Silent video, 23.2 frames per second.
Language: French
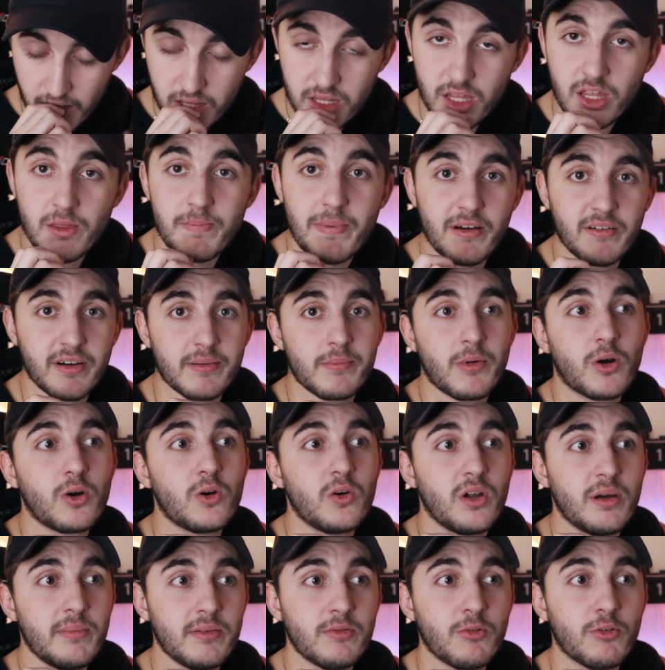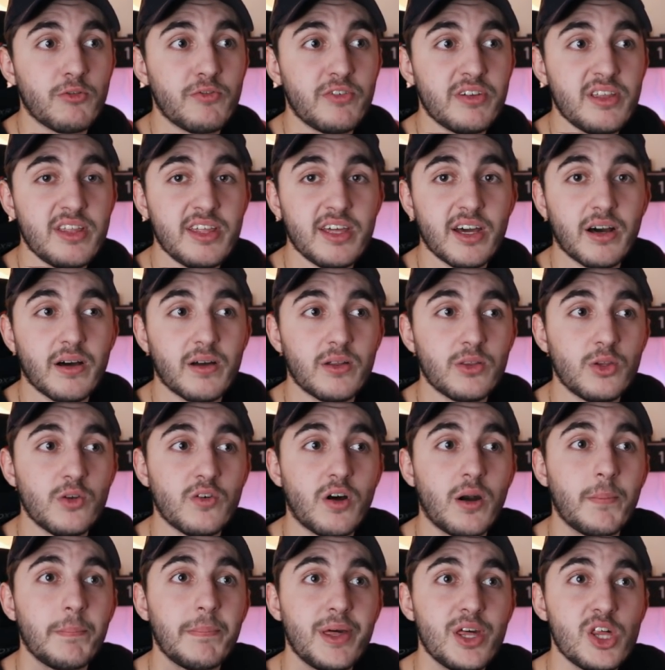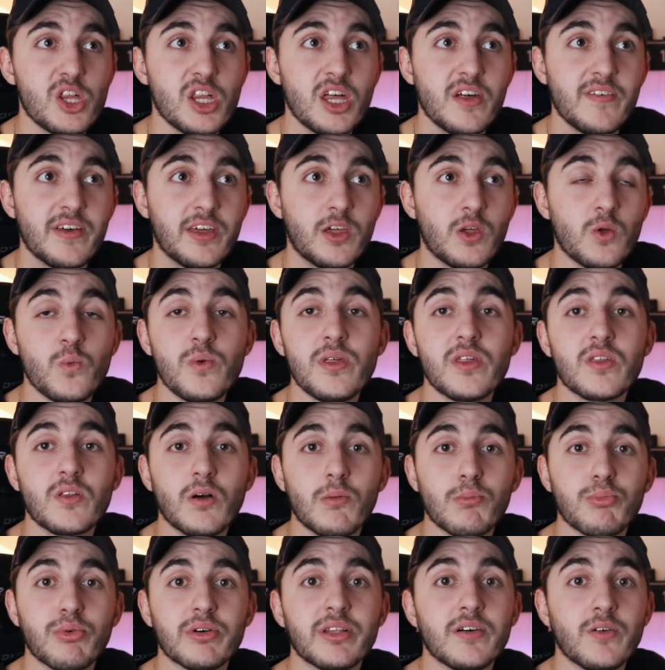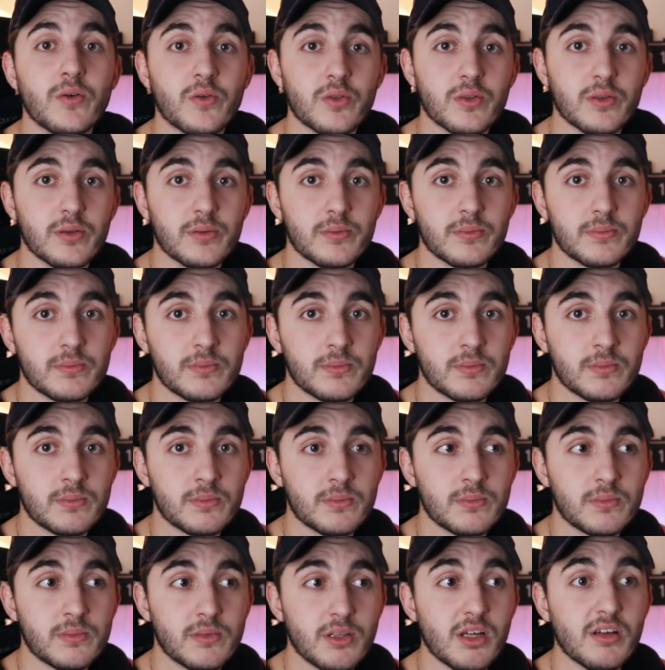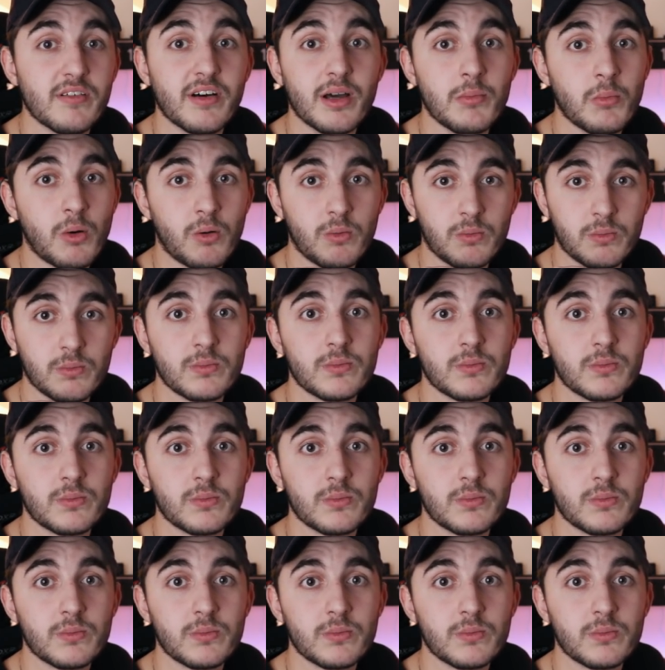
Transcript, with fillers: J'espère vraiment que l'homme, ils vont finir devant le PSG avec 800 points d'avance. Vraiment.